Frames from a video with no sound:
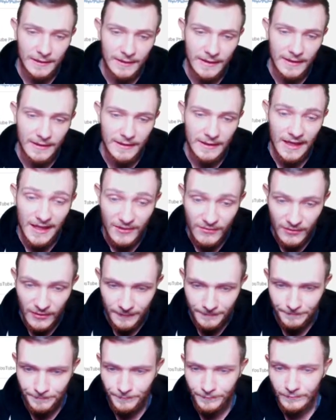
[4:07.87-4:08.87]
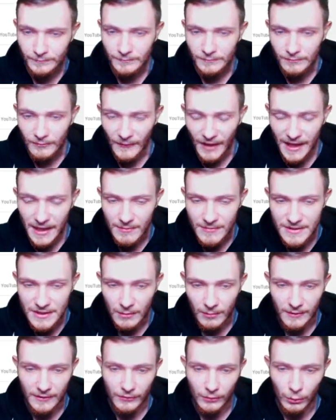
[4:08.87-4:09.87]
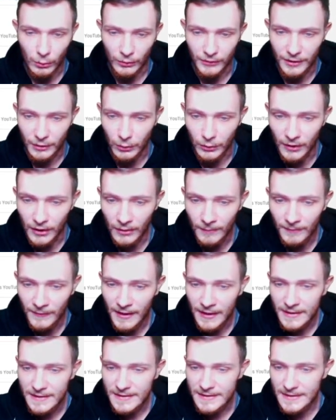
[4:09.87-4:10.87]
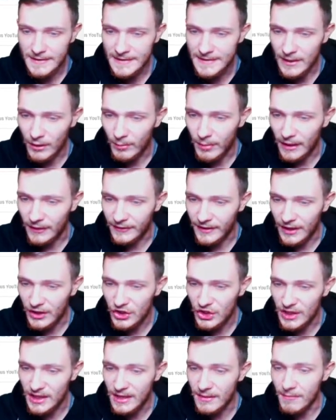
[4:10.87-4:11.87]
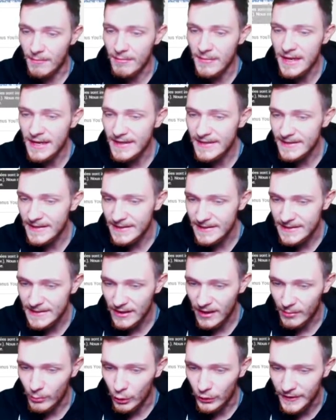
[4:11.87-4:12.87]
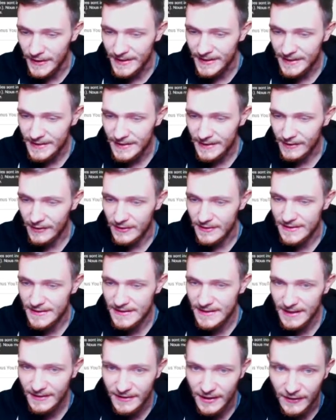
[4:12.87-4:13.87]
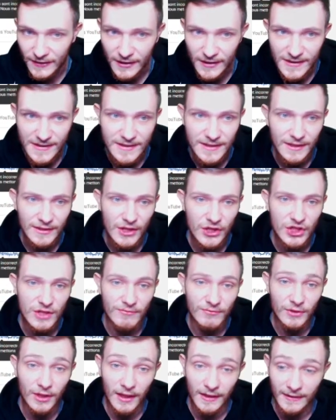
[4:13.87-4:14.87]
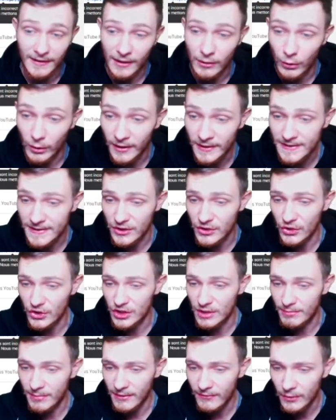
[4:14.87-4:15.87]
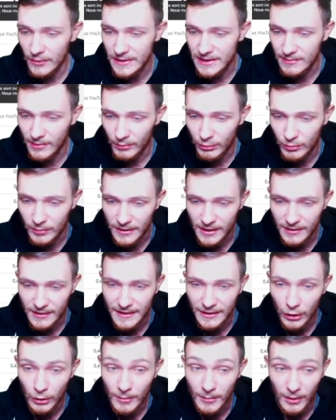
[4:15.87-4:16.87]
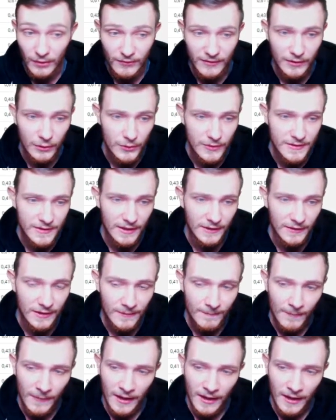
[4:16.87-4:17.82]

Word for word: des lives, il me semble, qui sont comptés dedans. 600 partages et 1500 abonnés cette année, ce qui est un chiffre très très correct, sachant que j'ai pas forcément publié énormément de vidéos cette année.